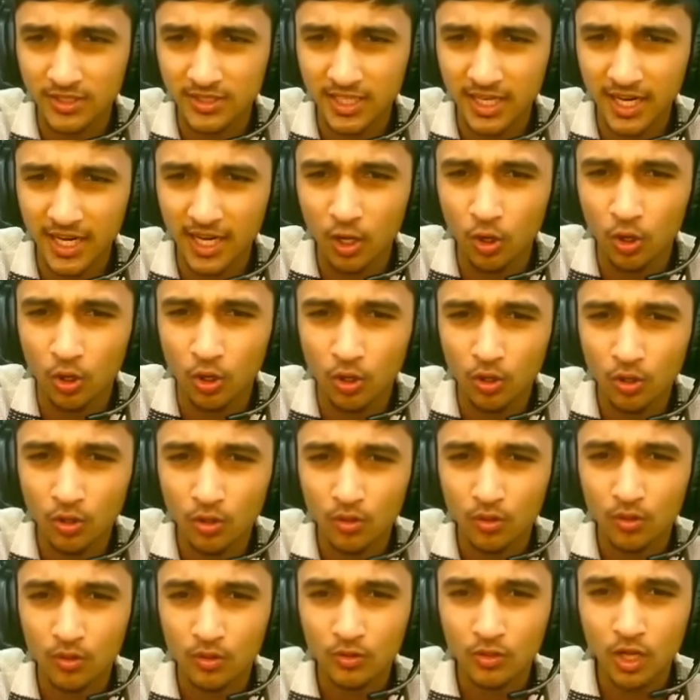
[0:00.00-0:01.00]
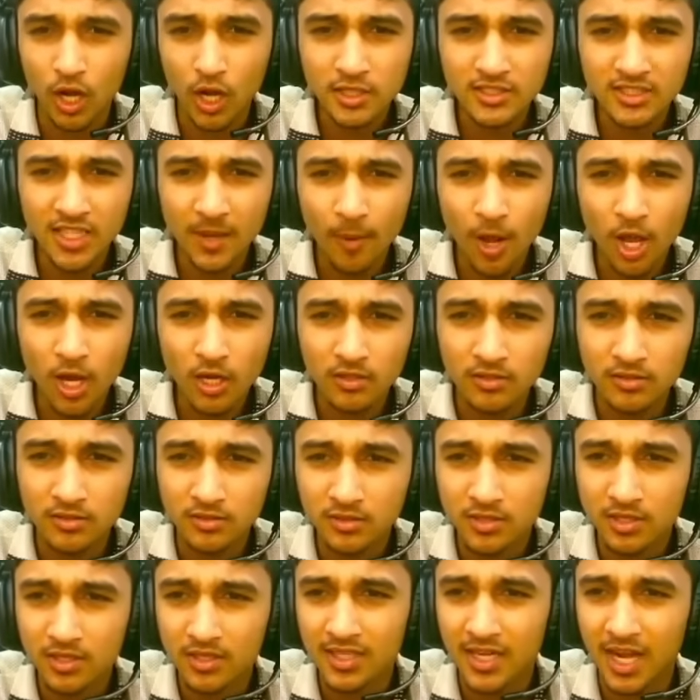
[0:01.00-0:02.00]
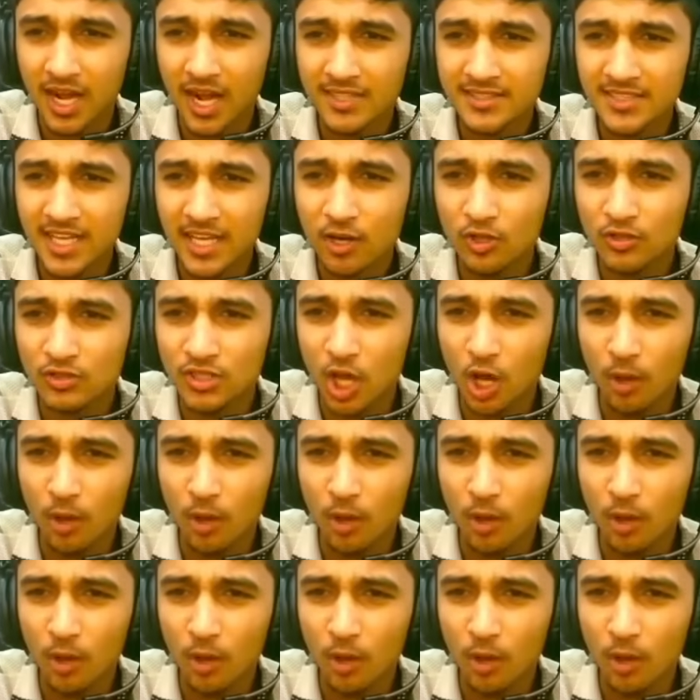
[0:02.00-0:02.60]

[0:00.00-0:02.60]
खेलो गाइस कमान कहाँ जा रहे हो साहब